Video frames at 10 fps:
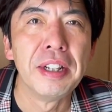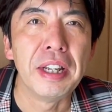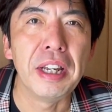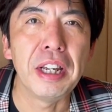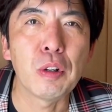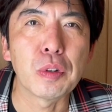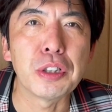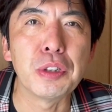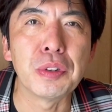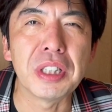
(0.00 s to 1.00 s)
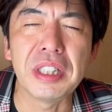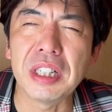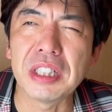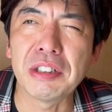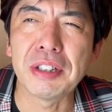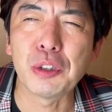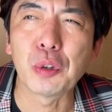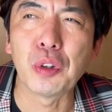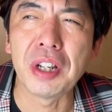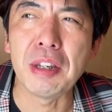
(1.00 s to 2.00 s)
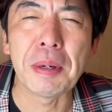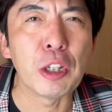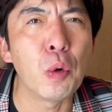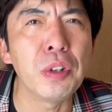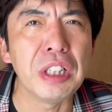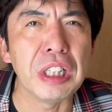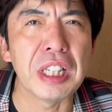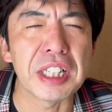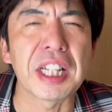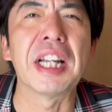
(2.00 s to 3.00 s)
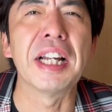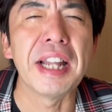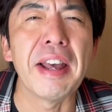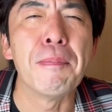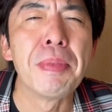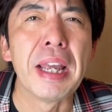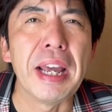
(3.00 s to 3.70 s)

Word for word: え今年のジャイアンツはちょっとね、今4位ですからね、